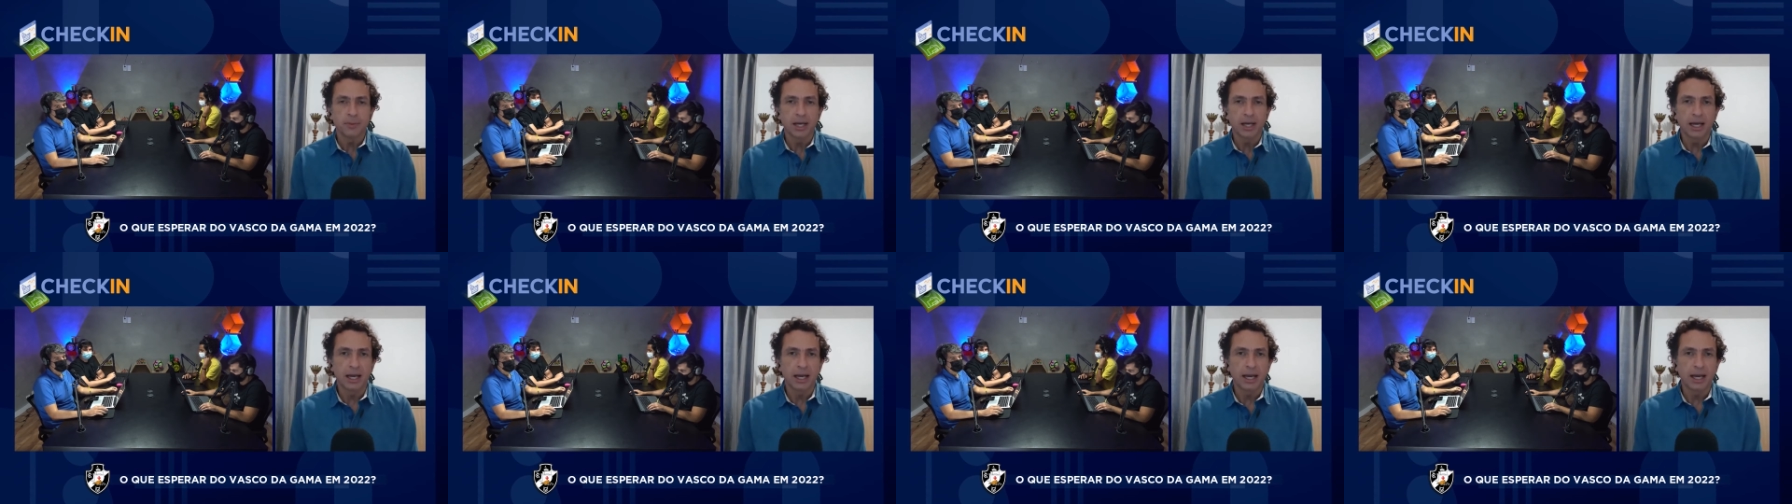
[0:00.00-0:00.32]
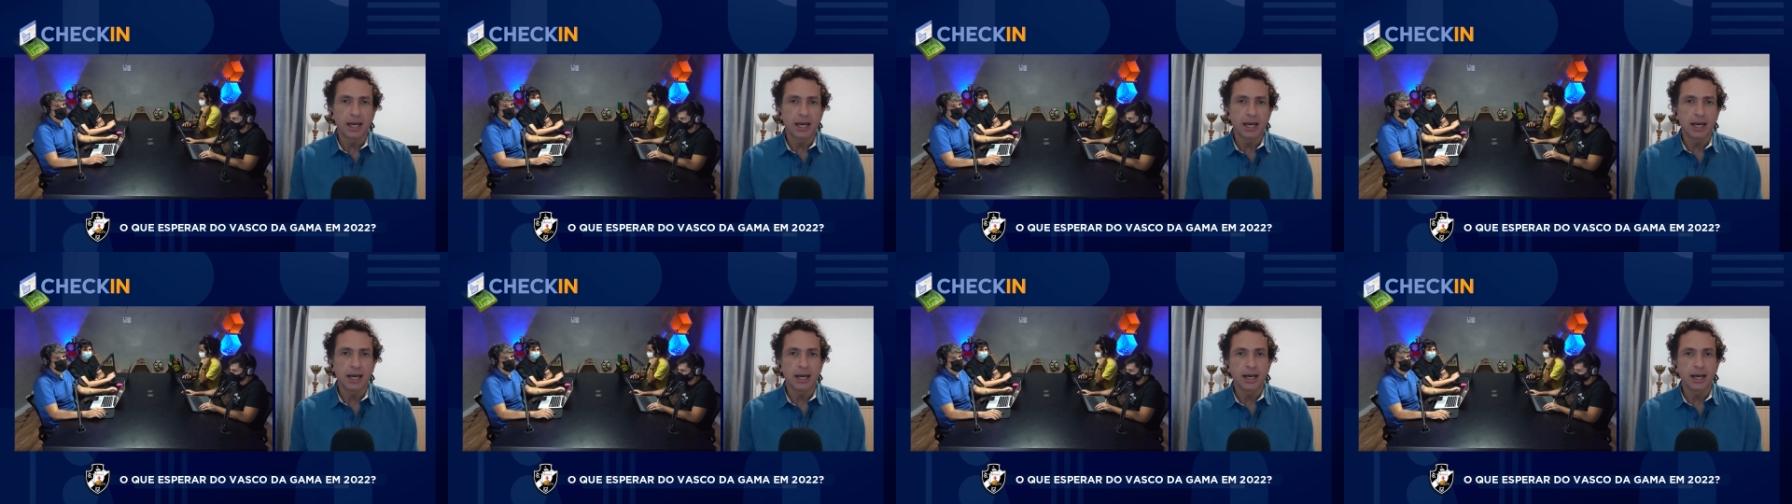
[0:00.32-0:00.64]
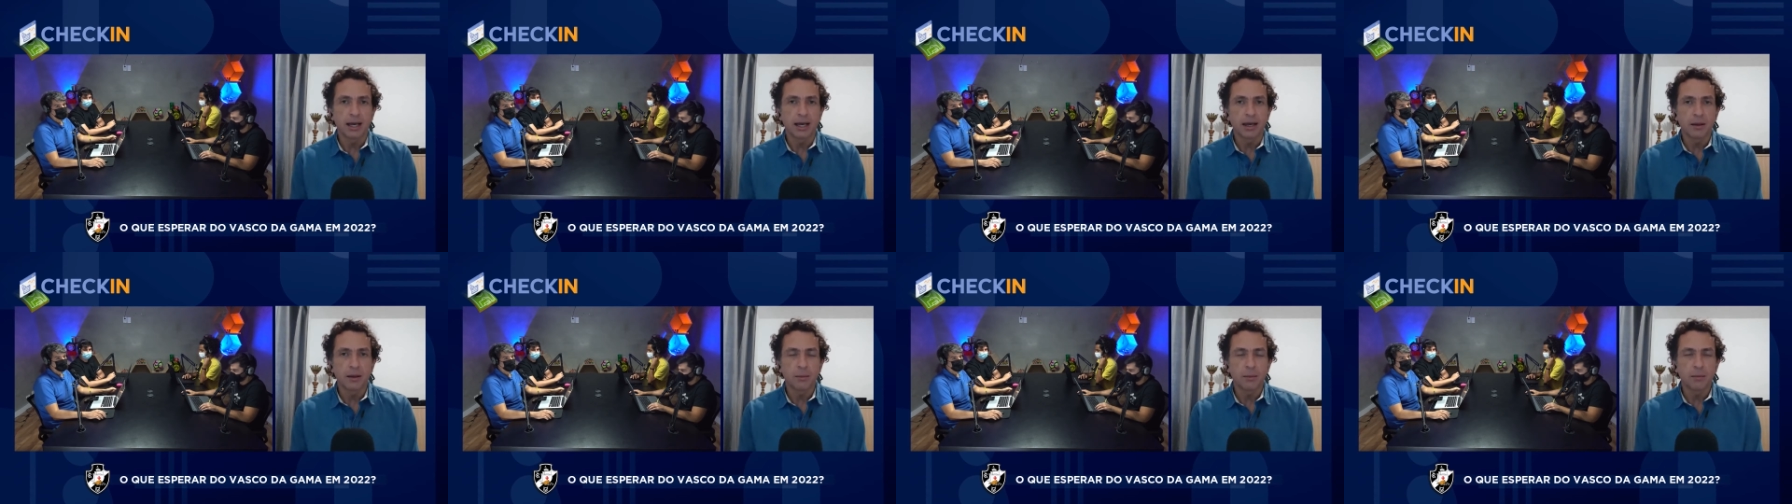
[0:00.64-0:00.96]

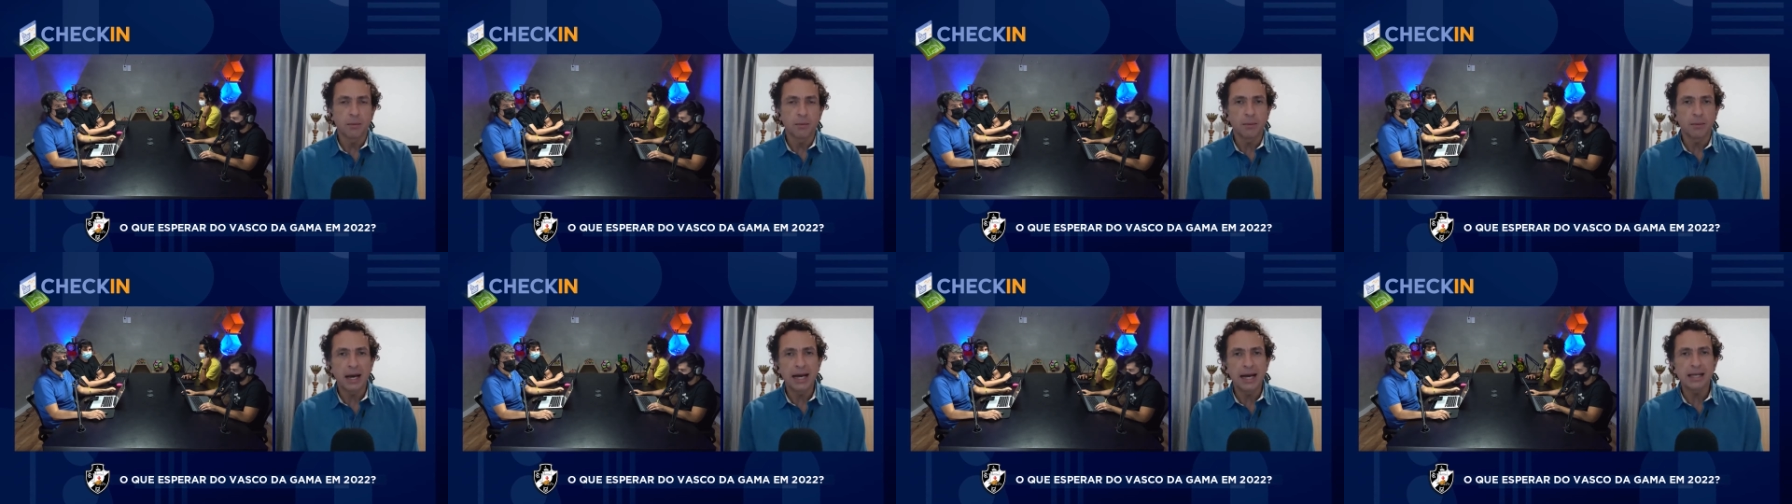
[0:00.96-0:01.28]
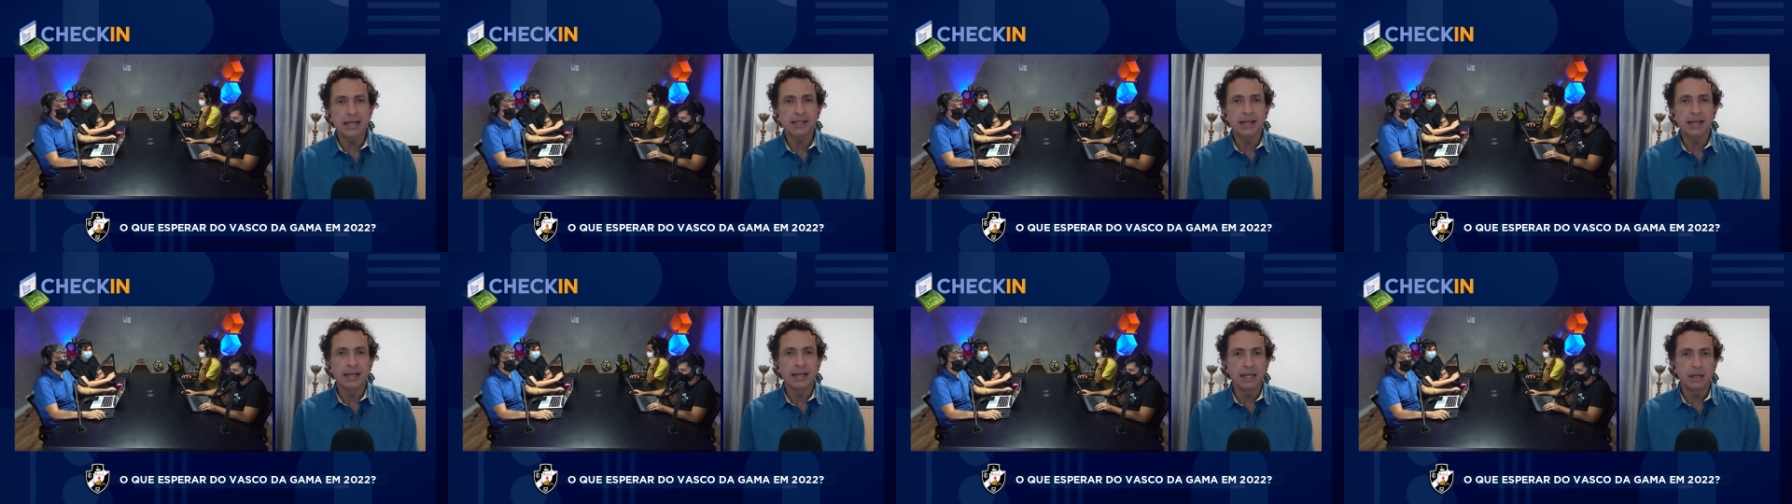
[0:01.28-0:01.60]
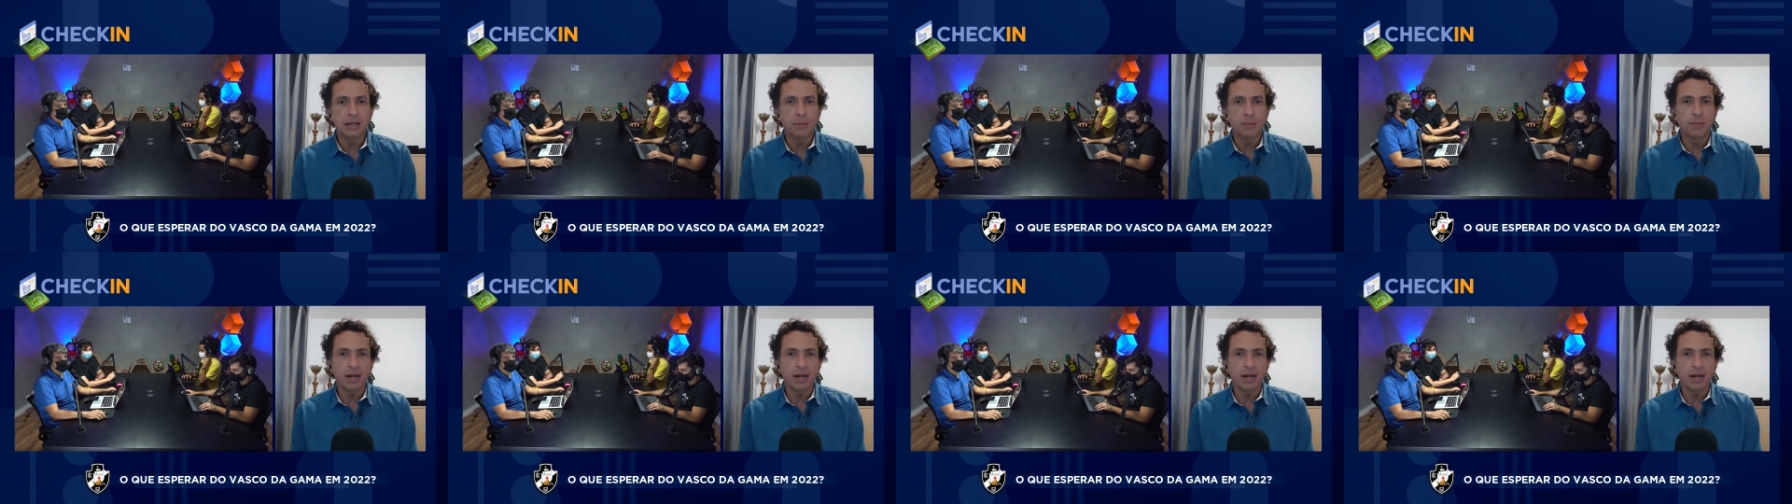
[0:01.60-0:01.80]
É, mais ali